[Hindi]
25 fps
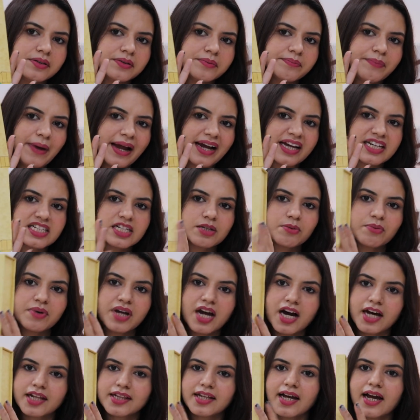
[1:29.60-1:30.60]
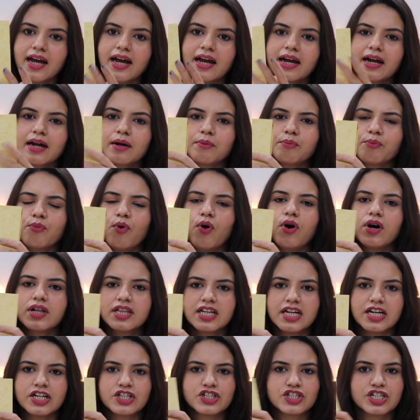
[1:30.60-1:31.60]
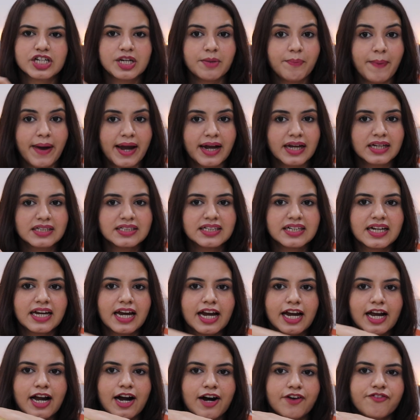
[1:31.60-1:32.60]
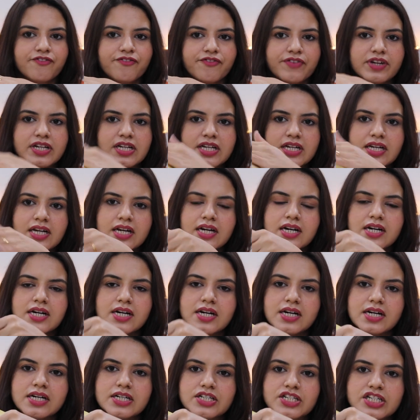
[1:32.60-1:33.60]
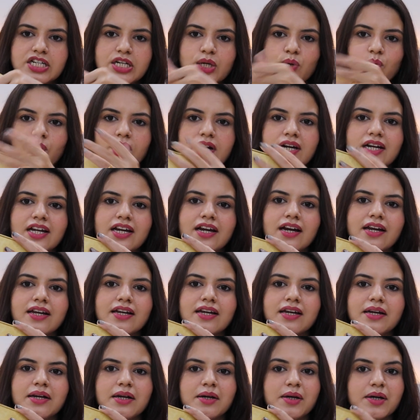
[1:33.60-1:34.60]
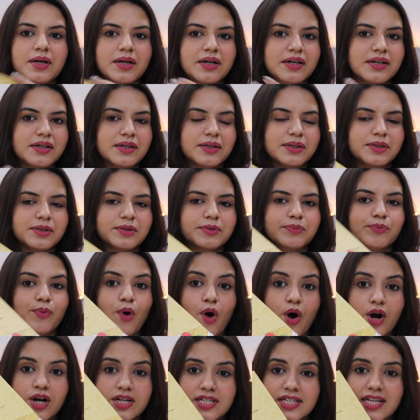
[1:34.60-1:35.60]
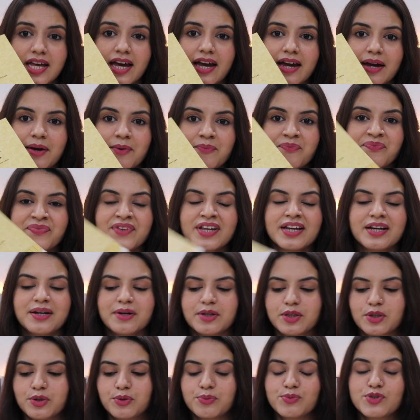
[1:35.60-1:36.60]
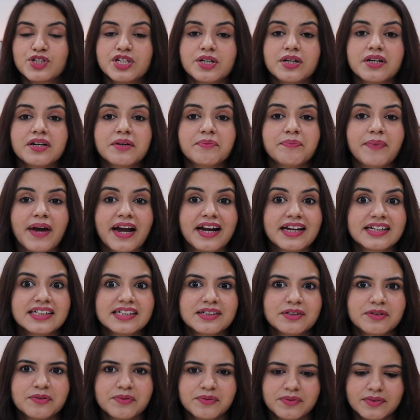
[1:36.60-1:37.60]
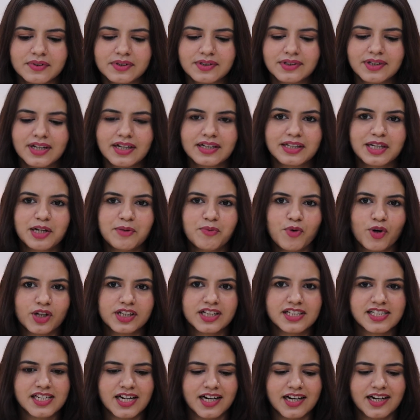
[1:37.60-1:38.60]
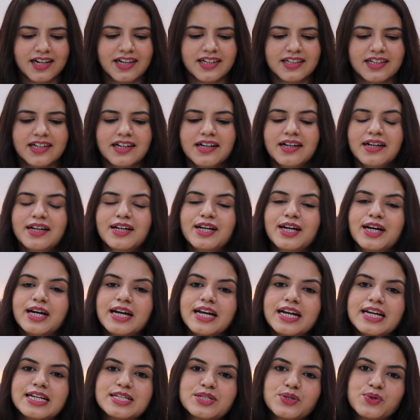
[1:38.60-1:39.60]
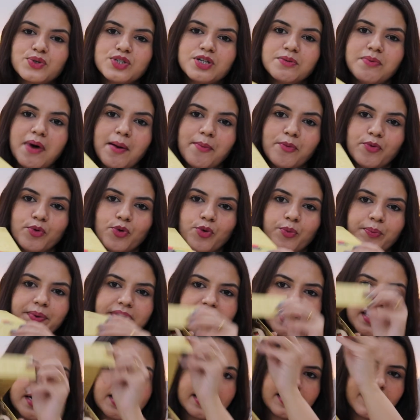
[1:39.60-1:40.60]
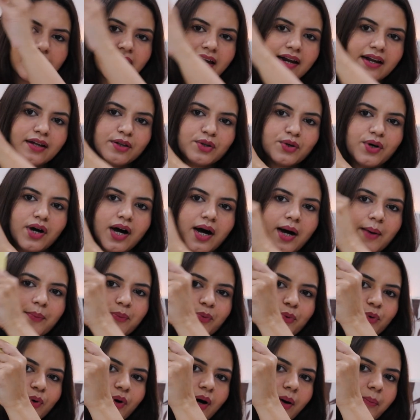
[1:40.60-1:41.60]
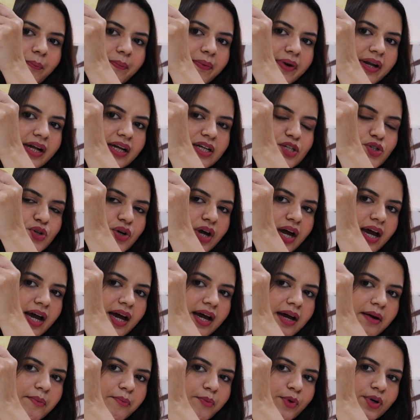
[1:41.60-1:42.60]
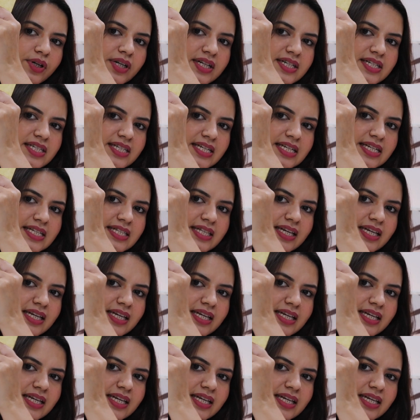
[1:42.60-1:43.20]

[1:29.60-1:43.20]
पैकेजिंग में आता है बहुत ही अच्छी पैकेजिंग है काफ़ी अच्छी क्वालिटी का ये बॉक्स है तो मुझे पैकेजिंग देखते ही बहुत अच्छा लगा था इसको जब आप ओपन करते हैं ना तो आपको अपने जो है प्रोडक्ट्स इस